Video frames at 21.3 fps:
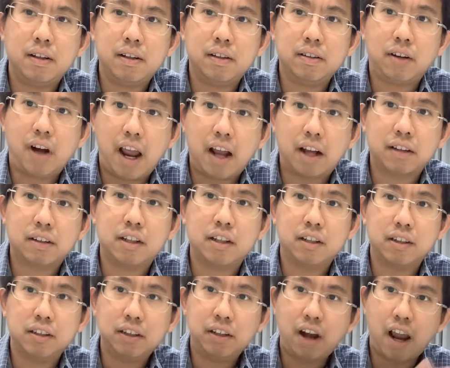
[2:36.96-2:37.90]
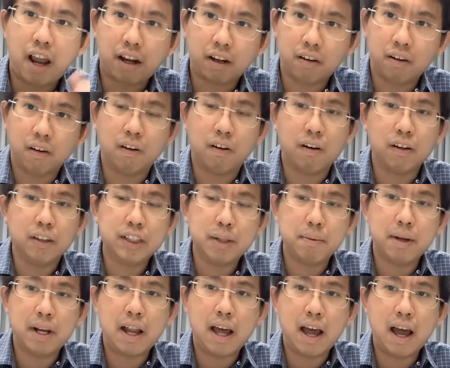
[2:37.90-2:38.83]
แท็กทั้งแท็กของเซ
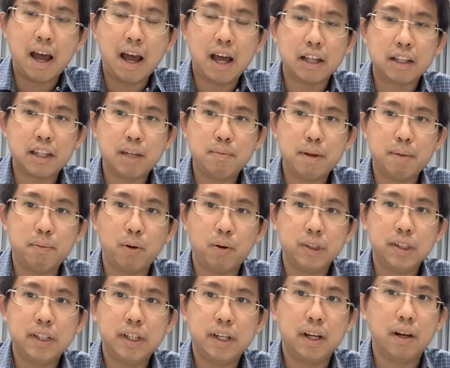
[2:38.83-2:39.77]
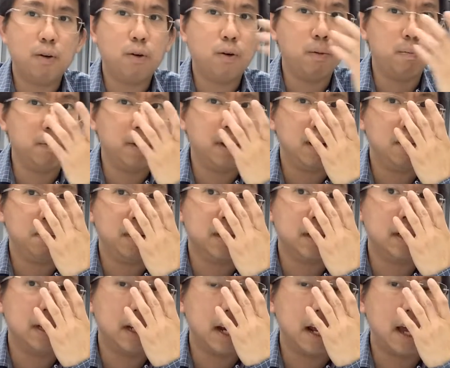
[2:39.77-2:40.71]
เวล่าที่เป็นโพสต์เทีโลบเนี่ย มัน
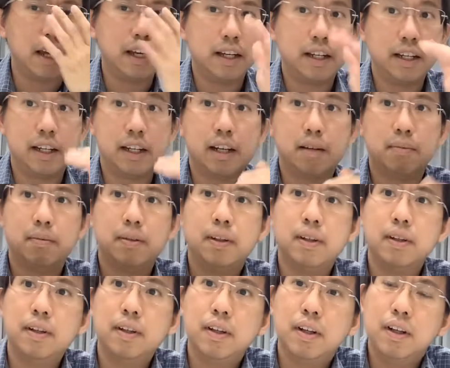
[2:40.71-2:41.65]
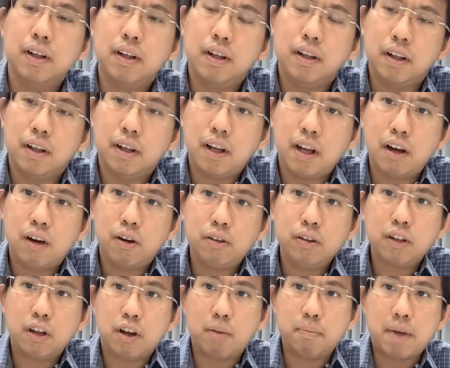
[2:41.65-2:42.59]
คืออะไรนะครับ แล้ว
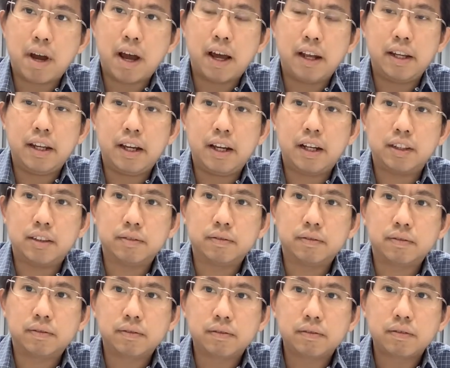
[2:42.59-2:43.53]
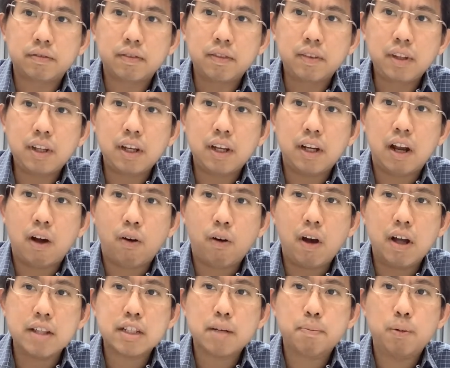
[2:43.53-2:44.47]
ต่อมาเนี่ย เรา
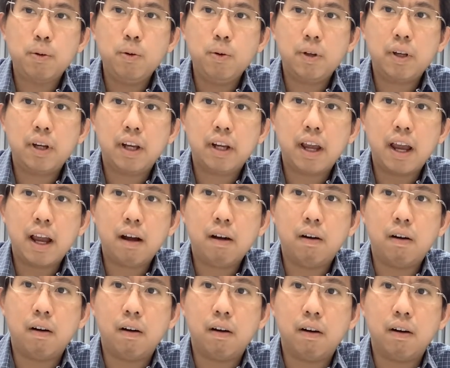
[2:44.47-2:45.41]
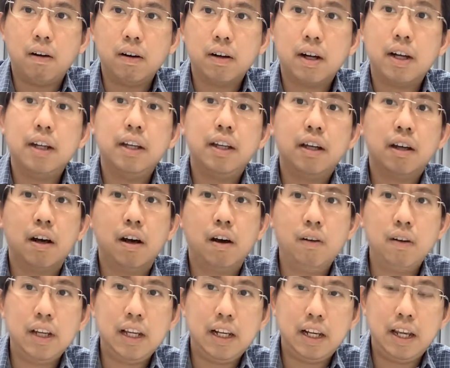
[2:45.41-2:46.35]
ก็จะพูดในแง่ของ
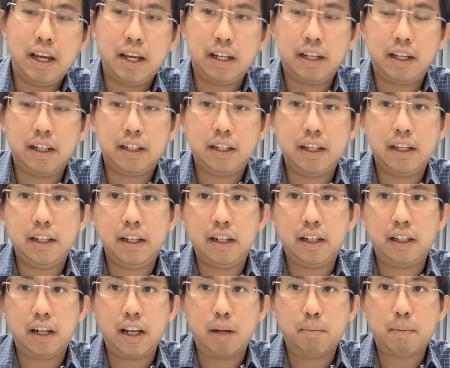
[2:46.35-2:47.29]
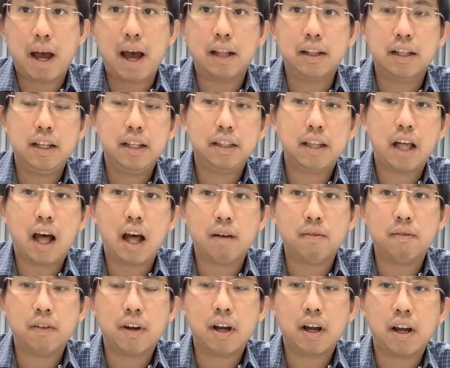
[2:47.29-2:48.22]
clinical relate อีกทีหนึ่งในพาร์ทที่
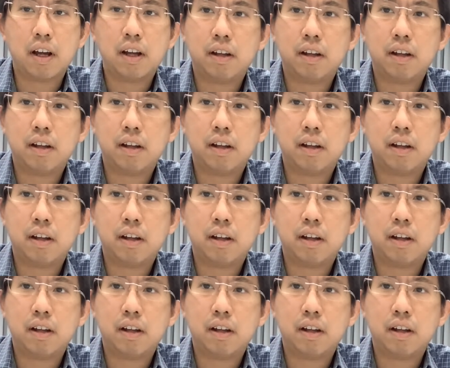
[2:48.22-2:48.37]
3ว่า